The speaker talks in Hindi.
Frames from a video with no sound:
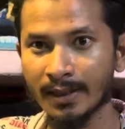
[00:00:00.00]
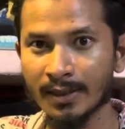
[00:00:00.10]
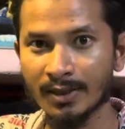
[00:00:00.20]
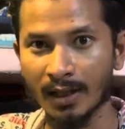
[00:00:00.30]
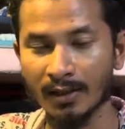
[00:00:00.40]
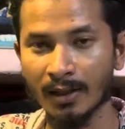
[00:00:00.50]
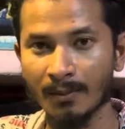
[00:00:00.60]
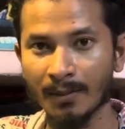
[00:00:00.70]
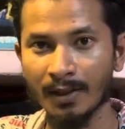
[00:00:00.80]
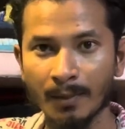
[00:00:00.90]
कि चार धाम
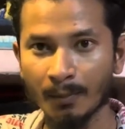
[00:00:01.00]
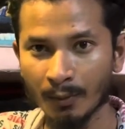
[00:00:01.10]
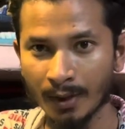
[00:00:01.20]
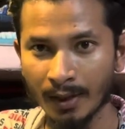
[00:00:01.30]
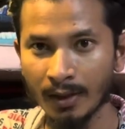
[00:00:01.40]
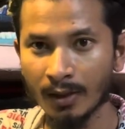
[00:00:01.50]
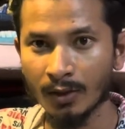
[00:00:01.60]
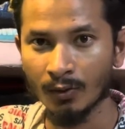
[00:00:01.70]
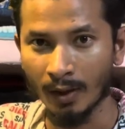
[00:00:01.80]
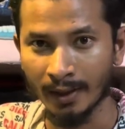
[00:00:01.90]
में पूरी
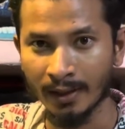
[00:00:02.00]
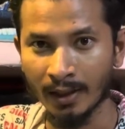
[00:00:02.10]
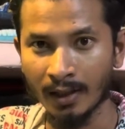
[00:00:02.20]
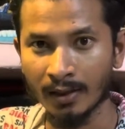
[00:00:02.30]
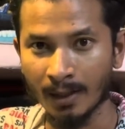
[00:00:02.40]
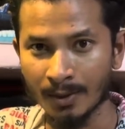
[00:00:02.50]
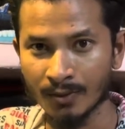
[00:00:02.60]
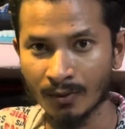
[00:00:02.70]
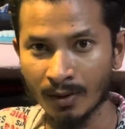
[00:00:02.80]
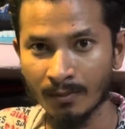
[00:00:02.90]
द्वारिका
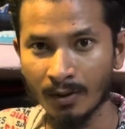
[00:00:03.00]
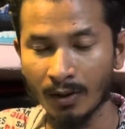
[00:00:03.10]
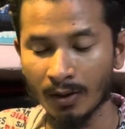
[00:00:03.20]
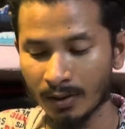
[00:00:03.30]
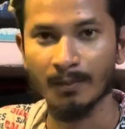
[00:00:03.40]
रामेश्वरम और